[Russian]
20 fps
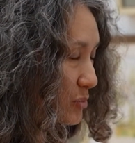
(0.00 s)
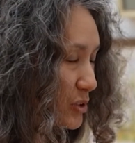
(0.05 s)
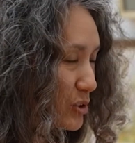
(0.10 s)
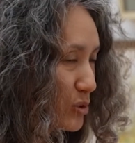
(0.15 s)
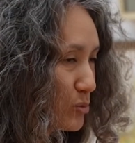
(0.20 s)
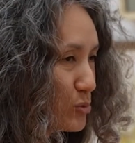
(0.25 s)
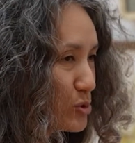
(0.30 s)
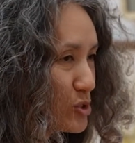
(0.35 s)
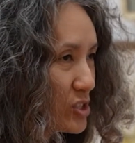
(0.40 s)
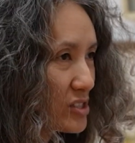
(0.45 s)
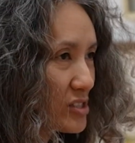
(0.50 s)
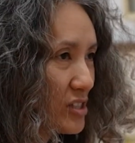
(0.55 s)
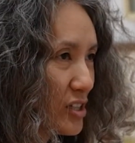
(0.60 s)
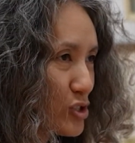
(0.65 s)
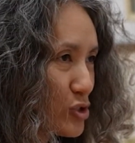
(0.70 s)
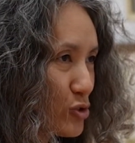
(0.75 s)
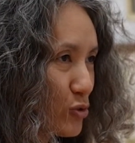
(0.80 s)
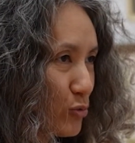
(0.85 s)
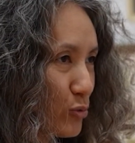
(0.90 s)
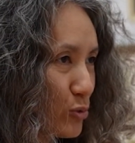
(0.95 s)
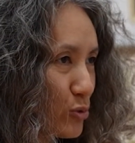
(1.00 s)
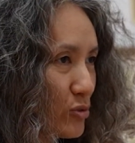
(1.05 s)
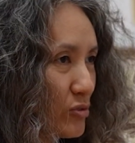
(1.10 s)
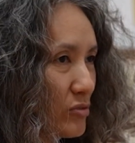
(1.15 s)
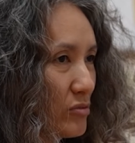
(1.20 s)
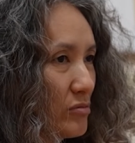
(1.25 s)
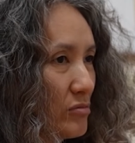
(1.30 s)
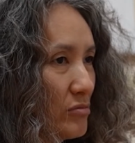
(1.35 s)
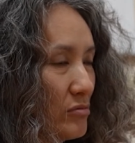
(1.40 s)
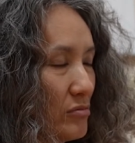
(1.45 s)
Поэтому сказать, что вот,
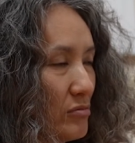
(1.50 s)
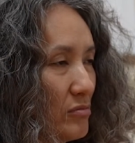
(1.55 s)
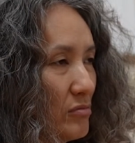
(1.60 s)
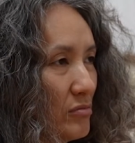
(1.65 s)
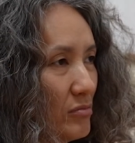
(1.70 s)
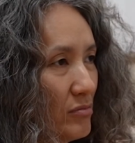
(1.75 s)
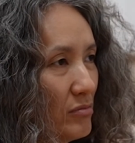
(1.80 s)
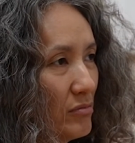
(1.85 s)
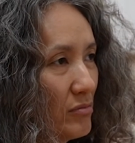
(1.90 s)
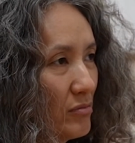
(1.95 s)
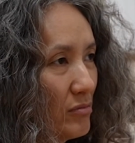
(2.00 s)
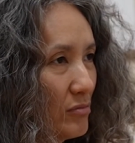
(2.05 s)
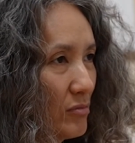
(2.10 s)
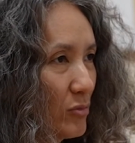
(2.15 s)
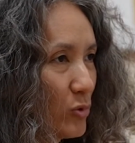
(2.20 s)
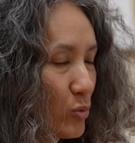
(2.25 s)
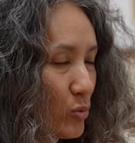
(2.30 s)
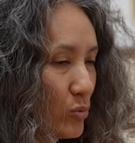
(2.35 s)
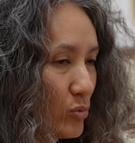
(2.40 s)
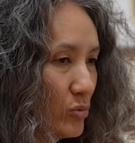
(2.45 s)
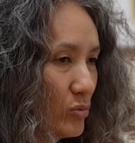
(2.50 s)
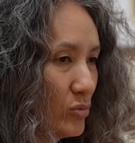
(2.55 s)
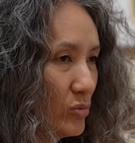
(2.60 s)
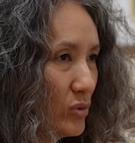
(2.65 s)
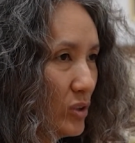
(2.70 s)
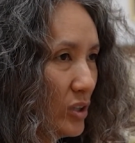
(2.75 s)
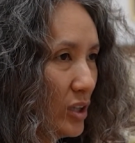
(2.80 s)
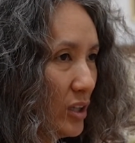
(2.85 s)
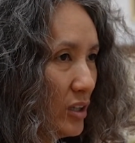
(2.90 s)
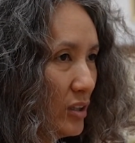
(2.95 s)
ну,
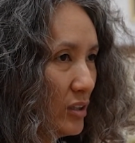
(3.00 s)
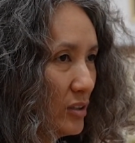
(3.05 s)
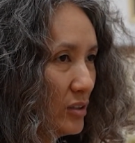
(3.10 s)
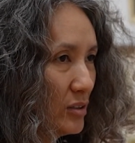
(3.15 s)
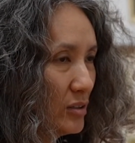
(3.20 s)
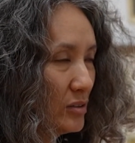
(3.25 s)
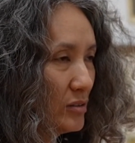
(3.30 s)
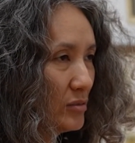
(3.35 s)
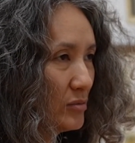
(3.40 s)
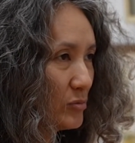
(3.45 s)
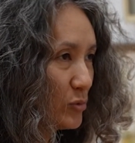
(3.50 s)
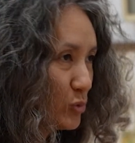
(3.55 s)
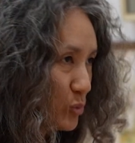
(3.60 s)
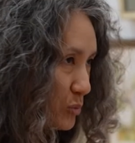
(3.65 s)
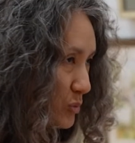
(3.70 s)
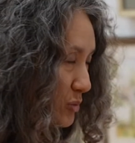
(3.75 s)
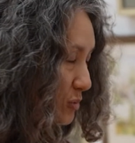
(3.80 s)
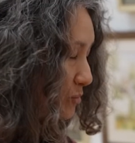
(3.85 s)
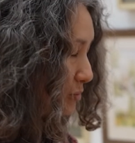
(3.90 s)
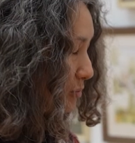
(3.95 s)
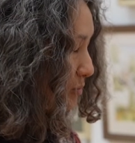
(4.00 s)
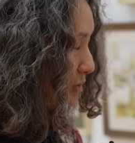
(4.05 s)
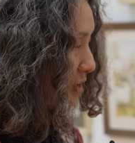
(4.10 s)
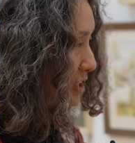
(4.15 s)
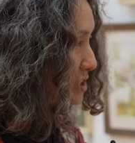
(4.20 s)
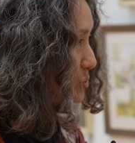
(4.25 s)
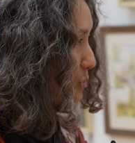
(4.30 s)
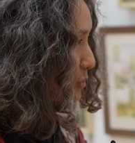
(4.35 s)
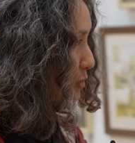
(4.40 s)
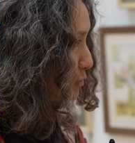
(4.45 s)
ну,
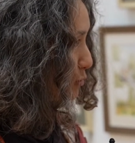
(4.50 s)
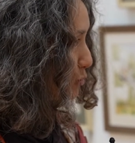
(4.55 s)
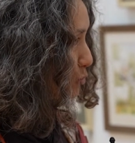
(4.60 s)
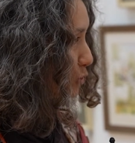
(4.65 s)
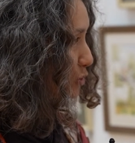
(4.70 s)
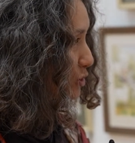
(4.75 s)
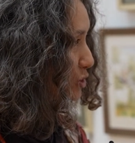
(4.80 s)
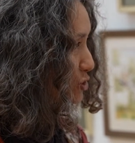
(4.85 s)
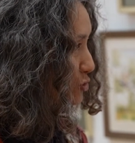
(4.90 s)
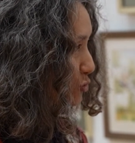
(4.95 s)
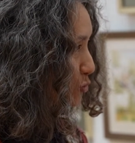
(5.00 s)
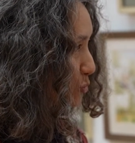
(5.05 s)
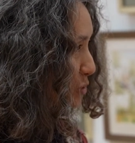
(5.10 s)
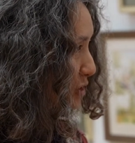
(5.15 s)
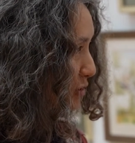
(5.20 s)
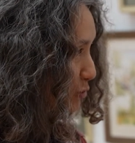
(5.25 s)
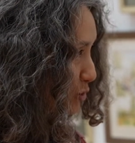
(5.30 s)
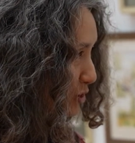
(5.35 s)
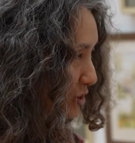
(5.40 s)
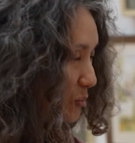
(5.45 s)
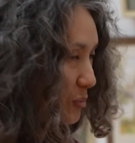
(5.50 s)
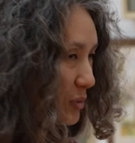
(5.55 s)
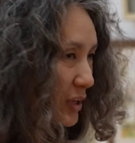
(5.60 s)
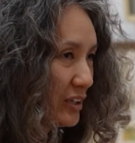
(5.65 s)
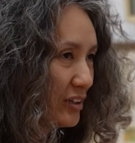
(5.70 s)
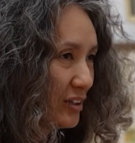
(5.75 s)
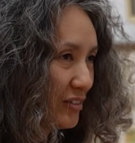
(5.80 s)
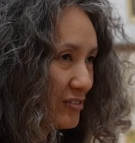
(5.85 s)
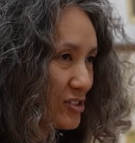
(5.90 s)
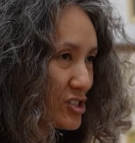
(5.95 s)
я испытываю гордость, что у меня вот эта
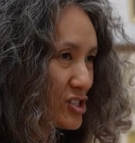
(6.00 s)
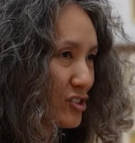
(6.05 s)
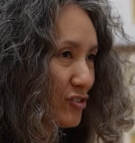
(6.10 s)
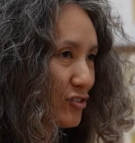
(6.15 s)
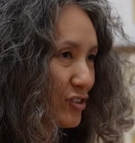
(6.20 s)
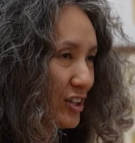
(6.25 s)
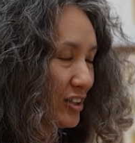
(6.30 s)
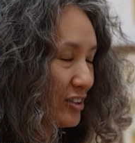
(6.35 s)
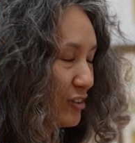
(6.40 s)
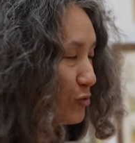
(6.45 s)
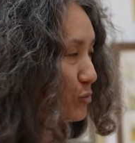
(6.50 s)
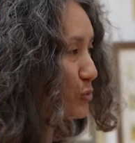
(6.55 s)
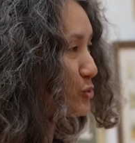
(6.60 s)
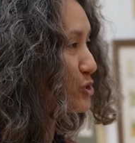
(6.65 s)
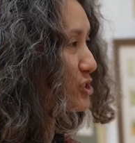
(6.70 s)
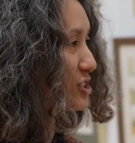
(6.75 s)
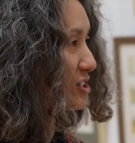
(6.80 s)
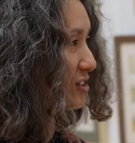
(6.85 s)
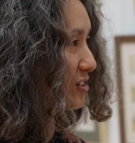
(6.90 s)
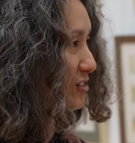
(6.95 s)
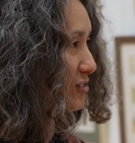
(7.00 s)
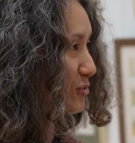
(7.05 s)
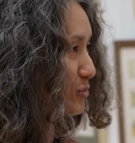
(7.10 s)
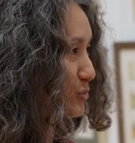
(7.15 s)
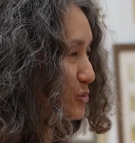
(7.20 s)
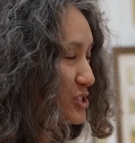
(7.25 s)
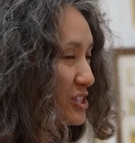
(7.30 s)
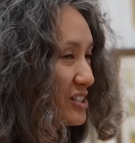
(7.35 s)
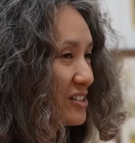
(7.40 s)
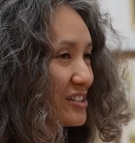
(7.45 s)
пятая выставка, она в музее,
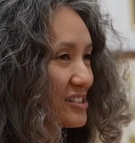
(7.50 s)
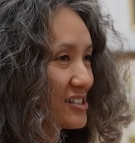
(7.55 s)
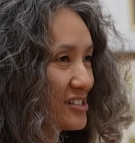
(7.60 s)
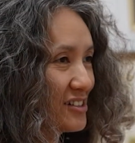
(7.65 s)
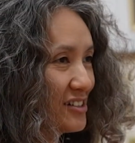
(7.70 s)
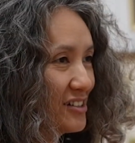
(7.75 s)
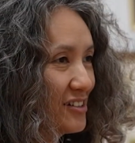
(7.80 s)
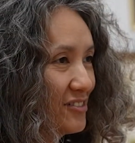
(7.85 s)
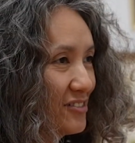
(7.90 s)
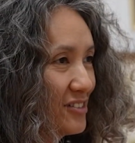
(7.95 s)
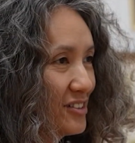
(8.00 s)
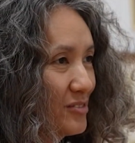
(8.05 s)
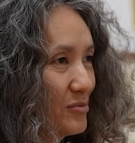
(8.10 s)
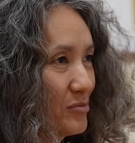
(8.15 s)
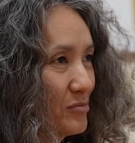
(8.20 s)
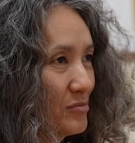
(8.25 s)
музей Костеева.